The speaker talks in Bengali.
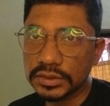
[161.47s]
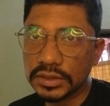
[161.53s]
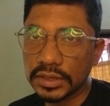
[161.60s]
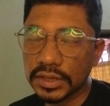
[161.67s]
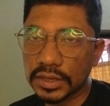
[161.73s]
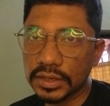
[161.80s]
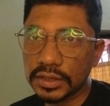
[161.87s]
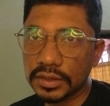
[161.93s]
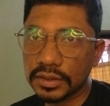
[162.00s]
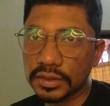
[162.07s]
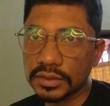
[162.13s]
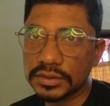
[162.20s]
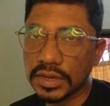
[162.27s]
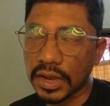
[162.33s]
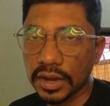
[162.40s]
সেটাকে
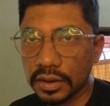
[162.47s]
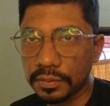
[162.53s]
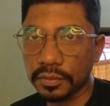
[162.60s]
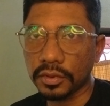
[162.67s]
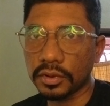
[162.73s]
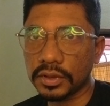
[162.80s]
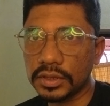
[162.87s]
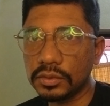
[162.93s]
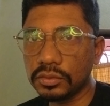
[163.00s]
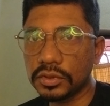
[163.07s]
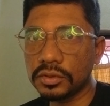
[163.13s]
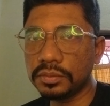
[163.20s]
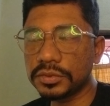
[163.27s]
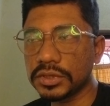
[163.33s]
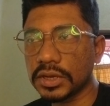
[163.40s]
ছাড়ার পর
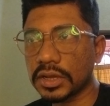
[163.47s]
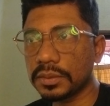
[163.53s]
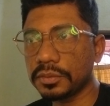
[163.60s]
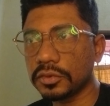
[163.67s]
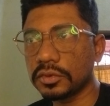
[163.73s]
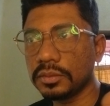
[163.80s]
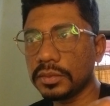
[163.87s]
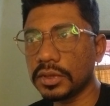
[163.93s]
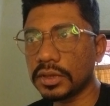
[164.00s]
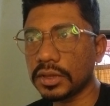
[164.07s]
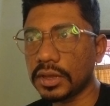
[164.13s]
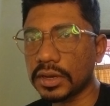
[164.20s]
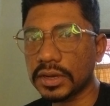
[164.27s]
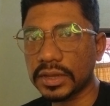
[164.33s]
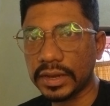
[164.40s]
ইউটিউব সেটাকে প্রথমে
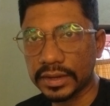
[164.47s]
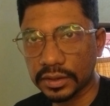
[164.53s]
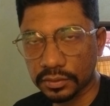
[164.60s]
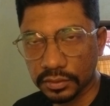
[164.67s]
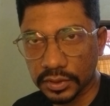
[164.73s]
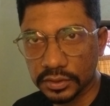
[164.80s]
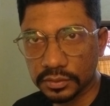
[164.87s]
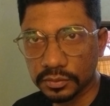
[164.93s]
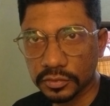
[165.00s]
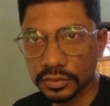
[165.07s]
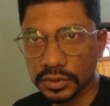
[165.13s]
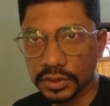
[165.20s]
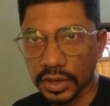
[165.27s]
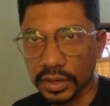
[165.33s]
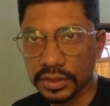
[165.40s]
একটা ক্যাটাগরির
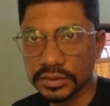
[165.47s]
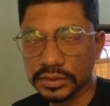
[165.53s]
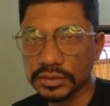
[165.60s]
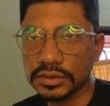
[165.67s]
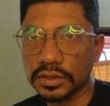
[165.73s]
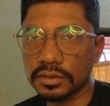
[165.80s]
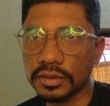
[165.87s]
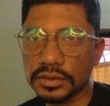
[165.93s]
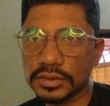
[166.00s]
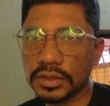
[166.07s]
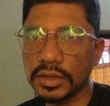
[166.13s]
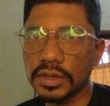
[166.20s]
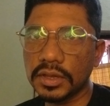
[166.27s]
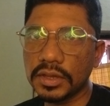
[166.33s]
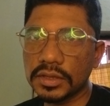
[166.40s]
মধ্যে আনার চেষ্টা করে যে
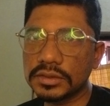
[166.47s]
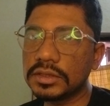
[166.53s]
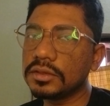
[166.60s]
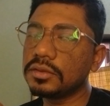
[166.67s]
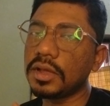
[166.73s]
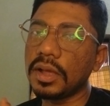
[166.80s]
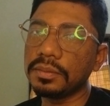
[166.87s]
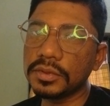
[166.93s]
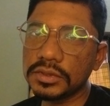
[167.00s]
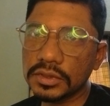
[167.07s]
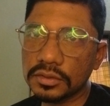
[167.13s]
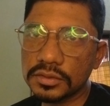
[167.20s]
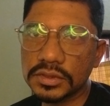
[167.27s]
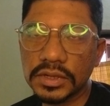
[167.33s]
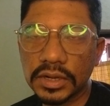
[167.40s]
যেহেতু আপনি
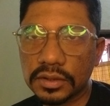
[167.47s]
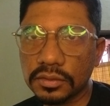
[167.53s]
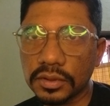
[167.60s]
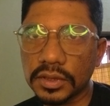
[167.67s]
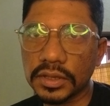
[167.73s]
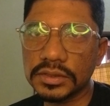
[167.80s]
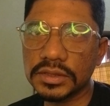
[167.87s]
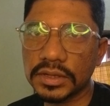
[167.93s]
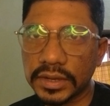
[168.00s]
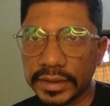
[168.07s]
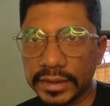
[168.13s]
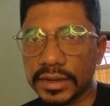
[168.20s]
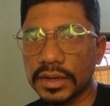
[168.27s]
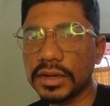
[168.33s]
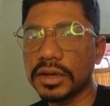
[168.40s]
যেহেতু সিলেক্ট করে দেন যে এটা
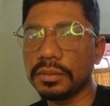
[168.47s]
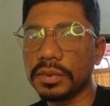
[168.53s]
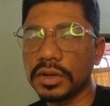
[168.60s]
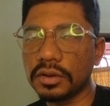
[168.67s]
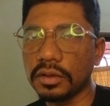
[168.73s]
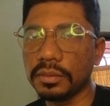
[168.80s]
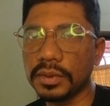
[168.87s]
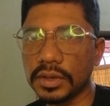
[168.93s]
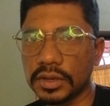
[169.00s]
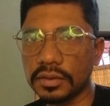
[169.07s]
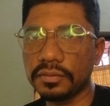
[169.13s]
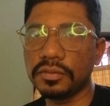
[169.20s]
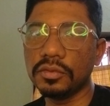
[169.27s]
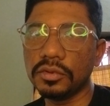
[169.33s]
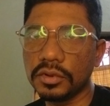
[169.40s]
এন্টারটেনমেন্ট হবে
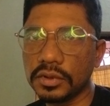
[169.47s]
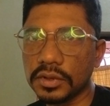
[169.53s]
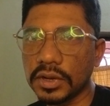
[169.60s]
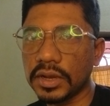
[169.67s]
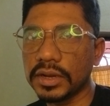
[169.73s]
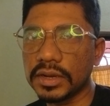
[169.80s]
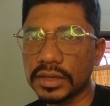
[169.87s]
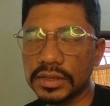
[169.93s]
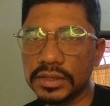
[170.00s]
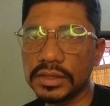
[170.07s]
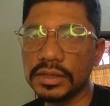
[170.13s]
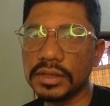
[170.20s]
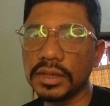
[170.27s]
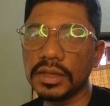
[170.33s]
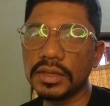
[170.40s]
এটা ফুড না এটা
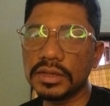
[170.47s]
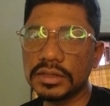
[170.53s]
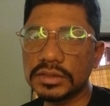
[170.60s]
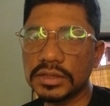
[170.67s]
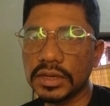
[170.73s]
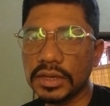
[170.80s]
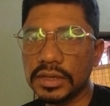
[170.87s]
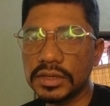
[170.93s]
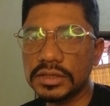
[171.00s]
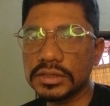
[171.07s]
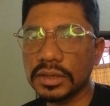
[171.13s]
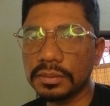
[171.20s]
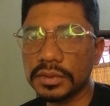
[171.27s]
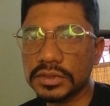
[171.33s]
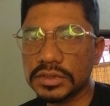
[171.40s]
কি সেই
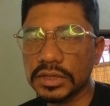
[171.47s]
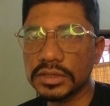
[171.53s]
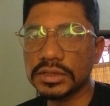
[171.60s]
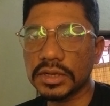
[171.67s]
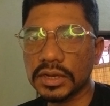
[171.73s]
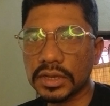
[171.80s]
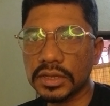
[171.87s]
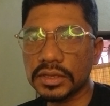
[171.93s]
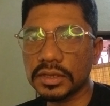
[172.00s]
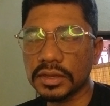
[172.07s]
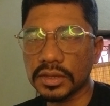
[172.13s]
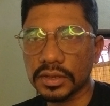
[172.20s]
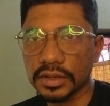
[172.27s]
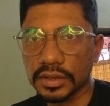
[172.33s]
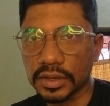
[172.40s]
হিসাবে সে সেটাকে
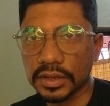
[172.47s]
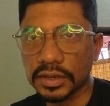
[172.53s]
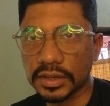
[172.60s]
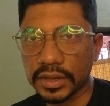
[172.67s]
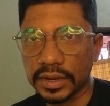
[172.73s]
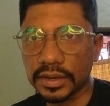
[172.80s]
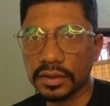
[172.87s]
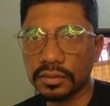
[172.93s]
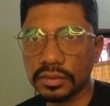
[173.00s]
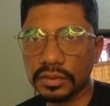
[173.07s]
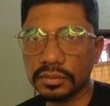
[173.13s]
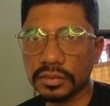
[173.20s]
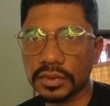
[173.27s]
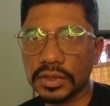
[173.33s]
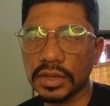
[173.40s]
একটা
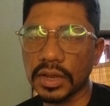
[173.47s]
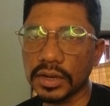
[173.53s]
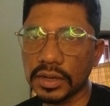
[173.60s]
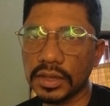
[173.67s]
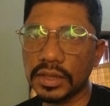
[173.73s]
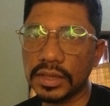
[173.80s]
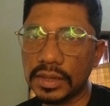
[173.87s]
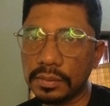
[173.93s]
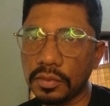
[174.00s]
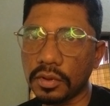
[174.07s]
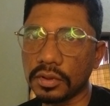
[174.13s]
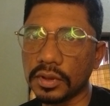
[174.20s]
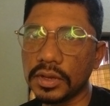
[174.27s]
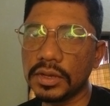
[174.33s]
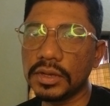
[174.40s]
ক্যাটাগরির মধ্যে আনে এবং